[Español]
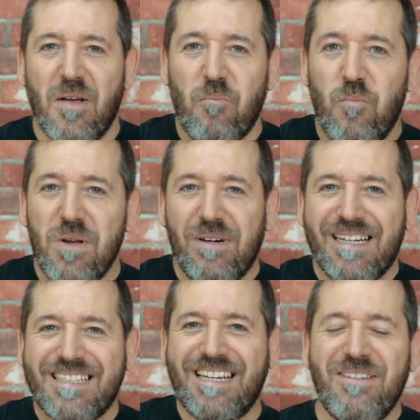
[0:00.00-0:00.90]
Muy buenas
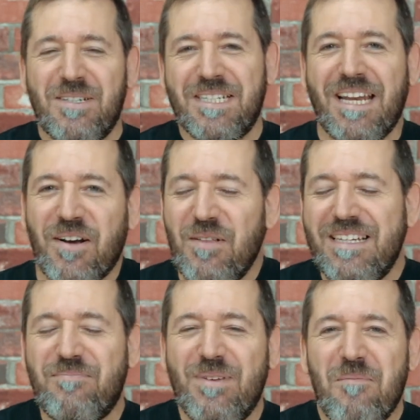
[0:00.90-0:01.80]
queridos
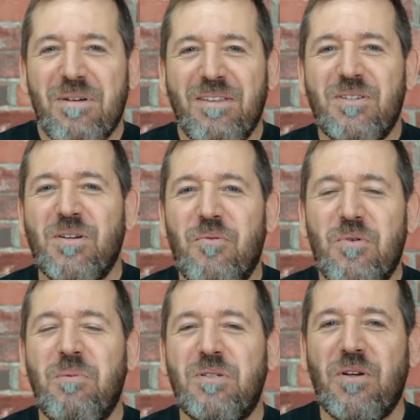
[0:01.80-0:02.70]
Isanlagoders, bienvenidos a un
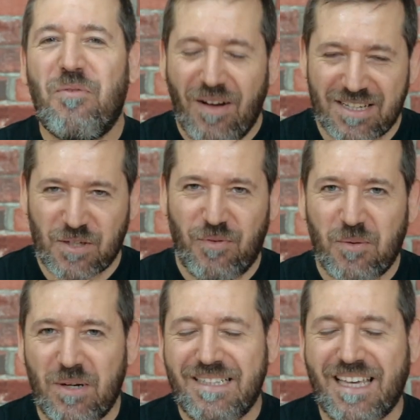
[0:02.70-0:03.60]
nuevo sofá, sofá
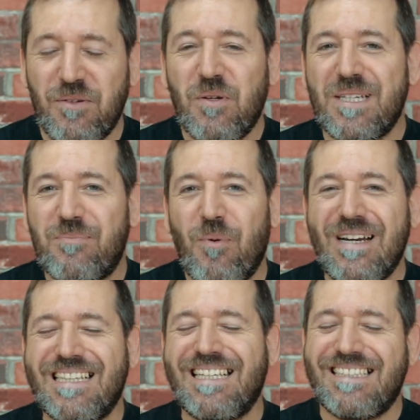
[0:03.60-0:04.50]
41 después
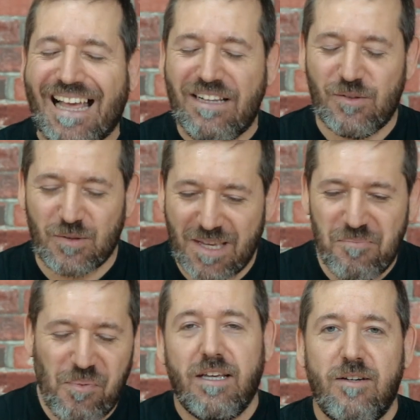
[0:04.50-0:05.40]
de tanto
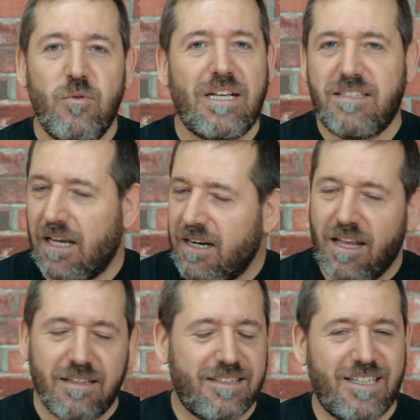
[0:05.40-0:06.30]
tiempo, una charla
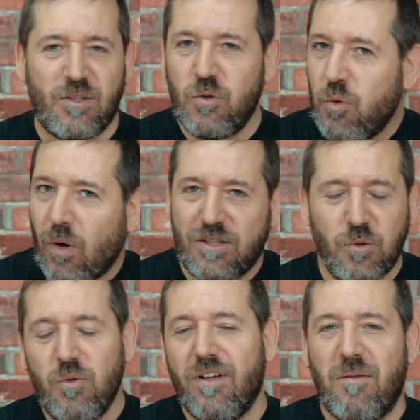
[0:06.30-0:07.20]
de tú a
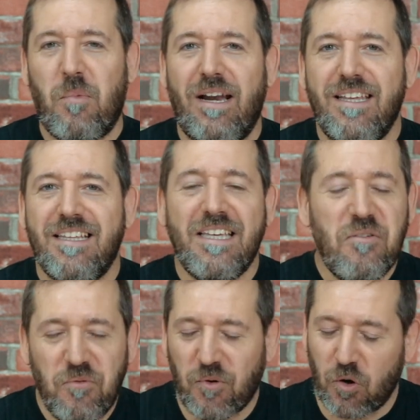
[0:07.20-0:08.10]
tú, ¿vale?
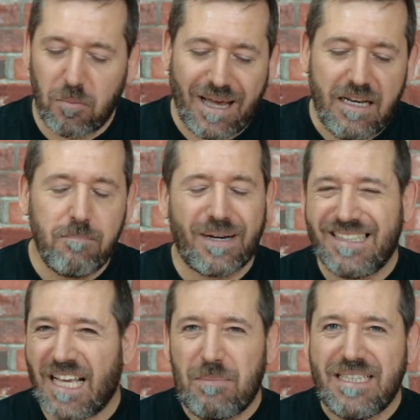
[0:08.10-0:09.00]
Informal,
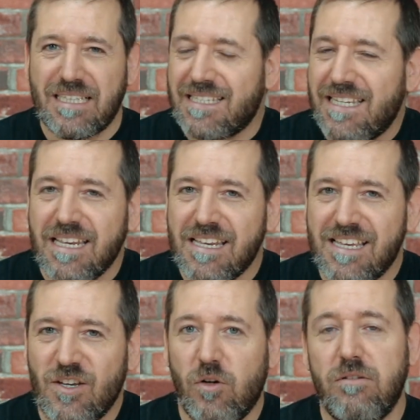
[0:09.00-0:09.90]
prácticamente sin
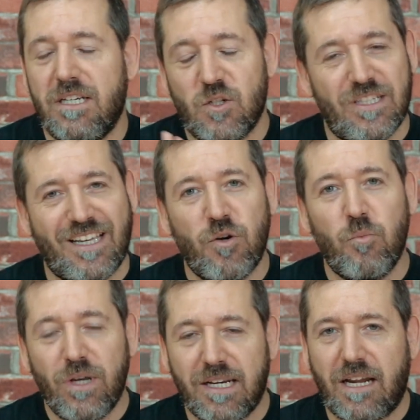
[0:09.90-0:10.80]
guión, eso sí tengo muy
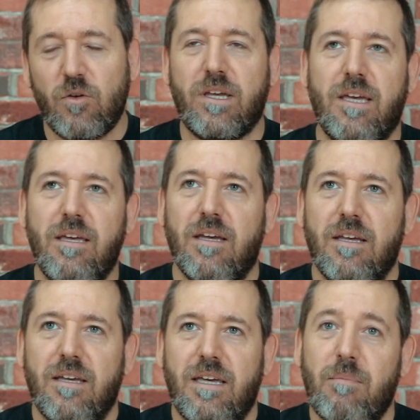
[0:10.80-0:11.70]
claro que
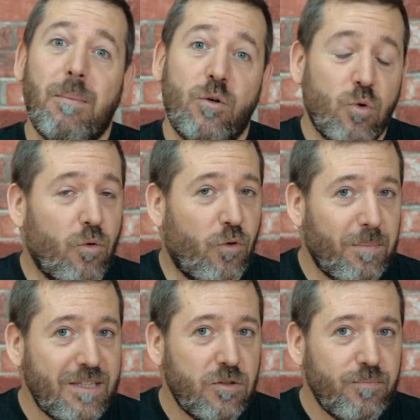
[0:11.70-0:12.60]
eh, va a haber un nuevo
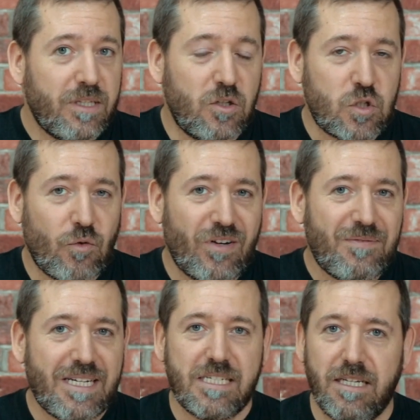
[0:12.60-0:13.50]
formato, los sofás van
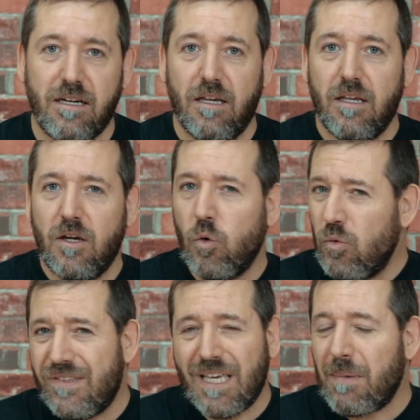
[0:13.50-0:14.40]
a ser un
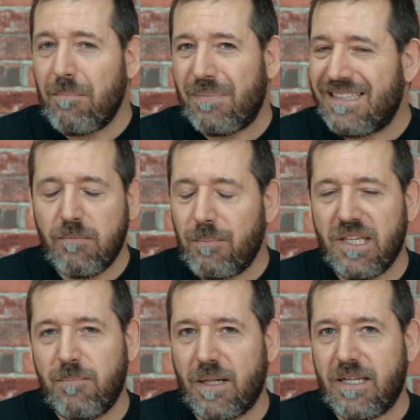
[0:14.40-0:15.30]
tema, el tema
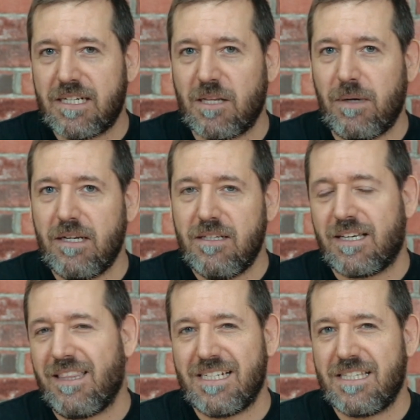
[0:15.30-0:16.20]
principal de la semana,
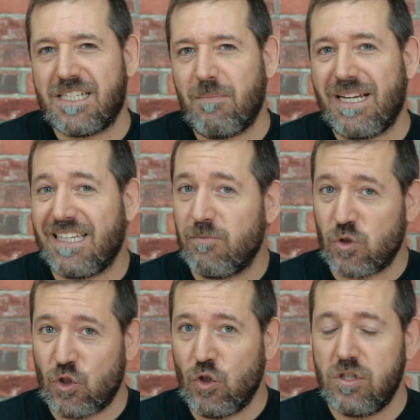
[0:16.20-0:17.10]
quizás esta semana tenemos
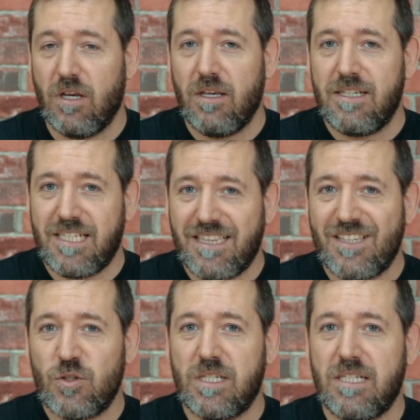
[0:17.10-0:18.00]
dos, siete años
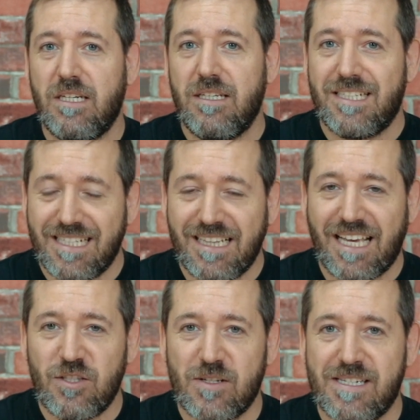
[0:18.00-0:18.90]
de Siri, siete años
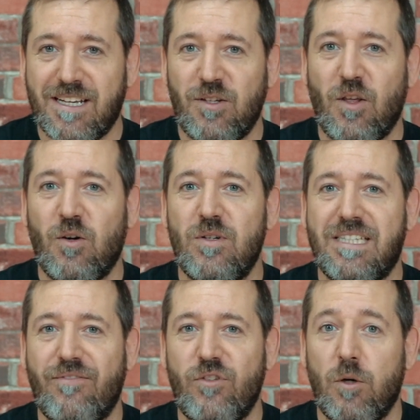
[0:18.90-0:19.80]
desde este que nos dejó
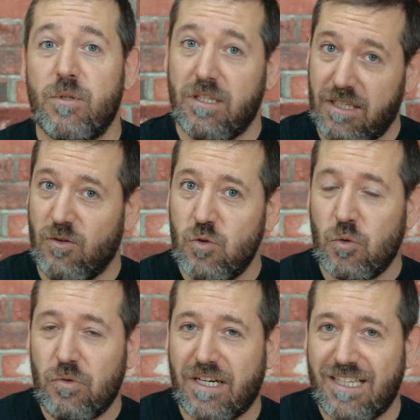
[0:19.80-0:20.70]
Steve Jobs, e incluso un
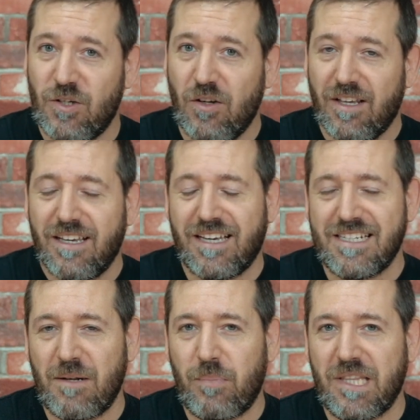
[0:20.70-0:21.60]
tercero que es el
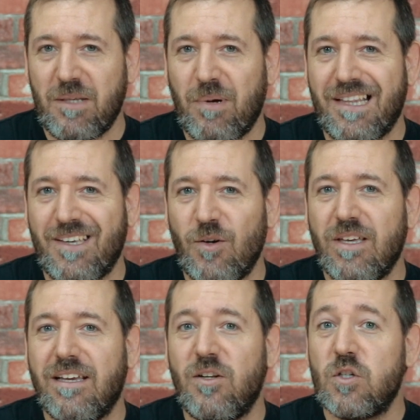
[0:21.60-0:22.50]
principal de hoy,
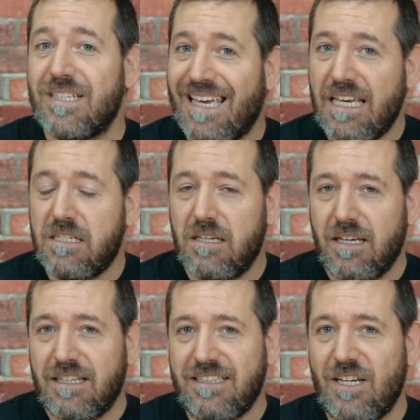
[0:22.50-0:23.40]
los gates
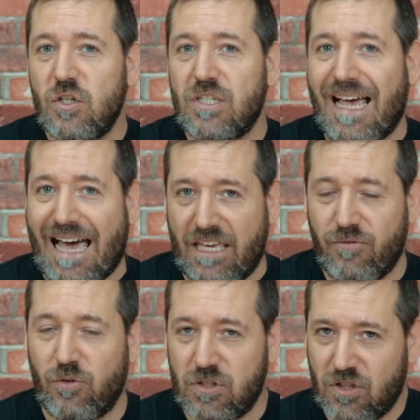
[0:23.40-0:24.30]
de los
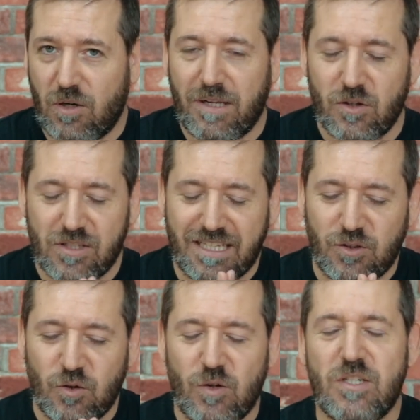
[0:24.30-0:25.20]
iPhones. Os quiero hablaros de
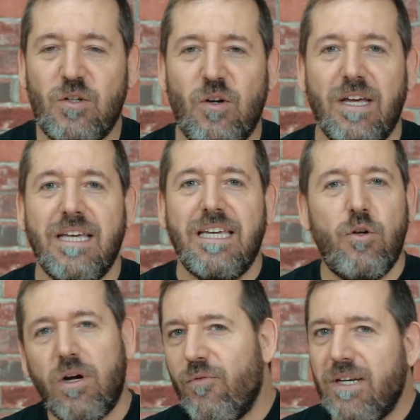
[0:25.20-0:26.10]
todo eso y
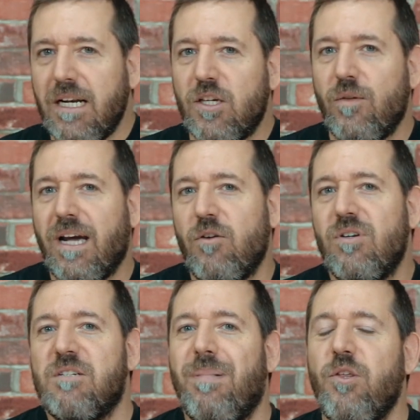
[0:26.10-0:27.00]
luego al final quiero dejar
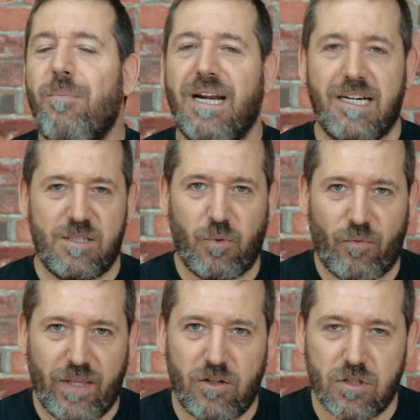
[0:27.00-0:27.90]
un espacio para
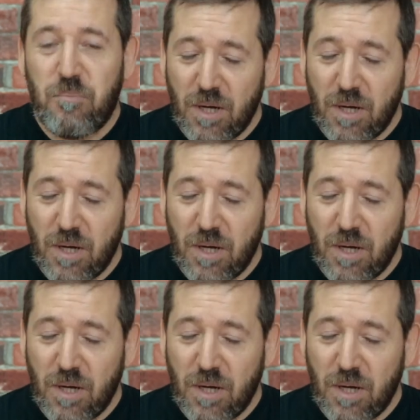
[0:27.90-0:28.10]
responderos.